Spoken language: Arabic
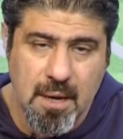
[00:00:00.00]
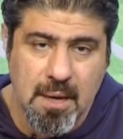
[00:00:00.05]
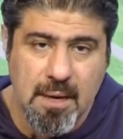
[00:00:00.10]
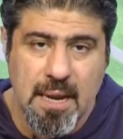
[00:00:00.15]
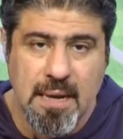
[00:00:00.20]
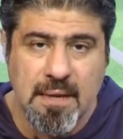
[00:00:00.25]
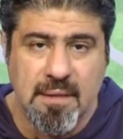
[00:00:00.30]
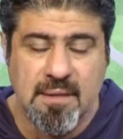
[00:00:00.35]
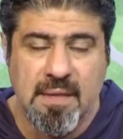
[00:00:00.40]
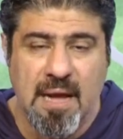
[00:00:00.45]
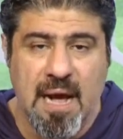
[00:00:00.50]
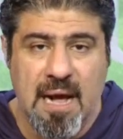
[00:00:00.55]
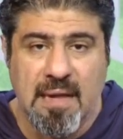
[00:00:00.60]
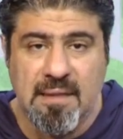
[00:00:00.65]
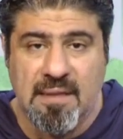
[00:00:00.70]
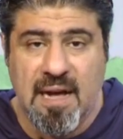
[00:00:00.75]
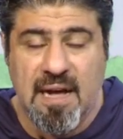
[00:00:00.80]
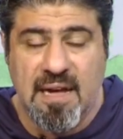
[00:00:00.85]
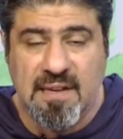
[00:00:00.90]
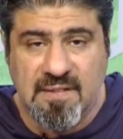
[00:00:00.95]
أن
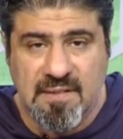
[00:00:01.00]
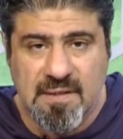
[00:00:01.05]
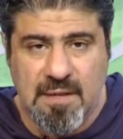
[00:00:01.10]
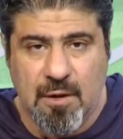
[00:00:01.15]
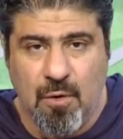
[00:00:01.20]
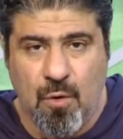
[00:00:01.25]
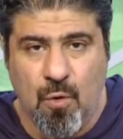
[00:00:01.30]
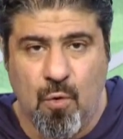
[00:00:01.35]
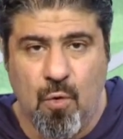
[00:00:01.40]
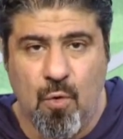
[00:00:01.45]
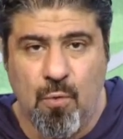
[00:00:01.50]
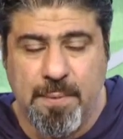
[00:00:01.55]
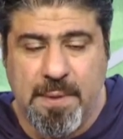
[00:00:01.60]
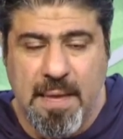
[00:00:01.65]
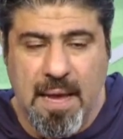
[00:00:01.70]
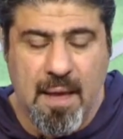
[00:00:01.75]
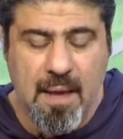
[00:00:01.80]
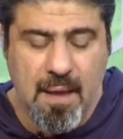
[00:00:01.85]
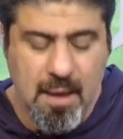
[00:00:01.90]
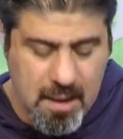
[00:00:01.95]
الاتحاد أصدر
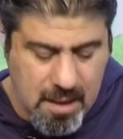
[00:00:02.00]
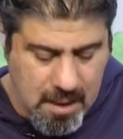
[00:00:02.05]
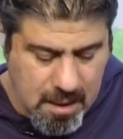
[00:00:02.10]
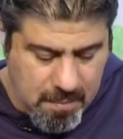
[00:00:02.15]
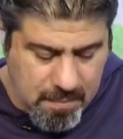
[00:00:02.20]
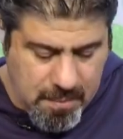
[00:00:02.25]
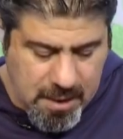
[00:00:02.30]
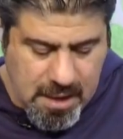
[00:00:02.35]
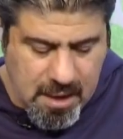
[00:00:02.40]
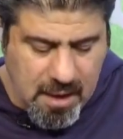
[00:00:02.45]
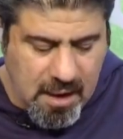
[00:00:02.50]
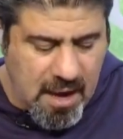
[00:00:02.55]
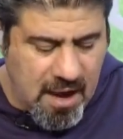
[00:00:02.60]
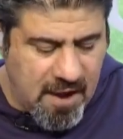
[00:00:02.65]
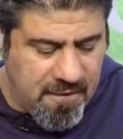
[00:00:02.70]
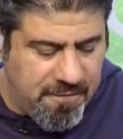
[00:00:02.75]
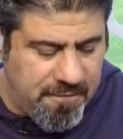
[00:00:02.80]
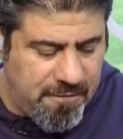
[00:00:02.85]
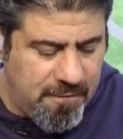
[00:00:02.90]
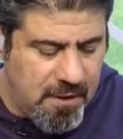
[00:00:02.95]
عقوبته
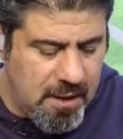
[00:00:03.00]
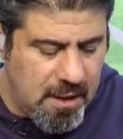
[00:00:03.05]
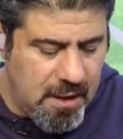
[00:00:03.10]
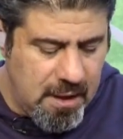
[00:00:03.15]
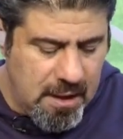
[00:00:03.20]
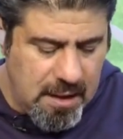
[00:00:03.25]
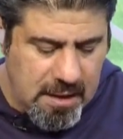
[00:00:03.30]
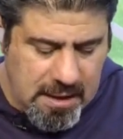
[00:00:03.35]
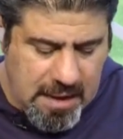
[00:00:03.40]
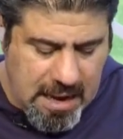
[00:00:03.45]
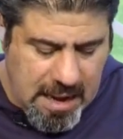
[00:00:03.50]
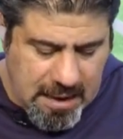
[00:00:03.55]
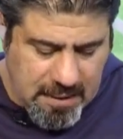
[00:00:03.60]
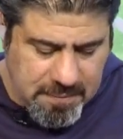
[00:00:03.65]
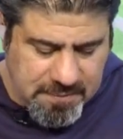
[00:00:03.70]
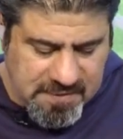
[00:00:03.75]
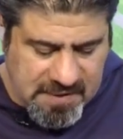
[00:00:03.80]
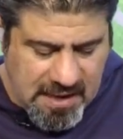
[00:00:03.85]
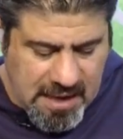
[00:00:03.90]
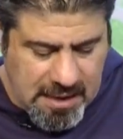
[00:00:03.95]
بإيقاف
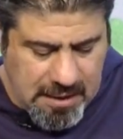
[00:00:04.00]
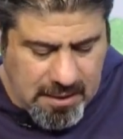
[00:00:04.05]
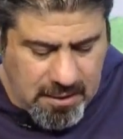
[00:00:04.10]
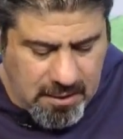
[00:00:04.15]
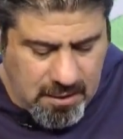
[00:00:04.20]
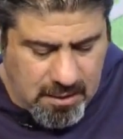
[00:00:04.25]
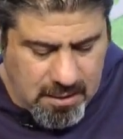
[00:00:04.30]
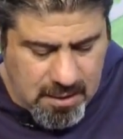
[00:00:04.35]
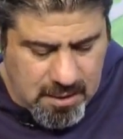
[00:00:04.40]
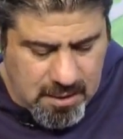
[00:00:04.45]
اللاعب صالح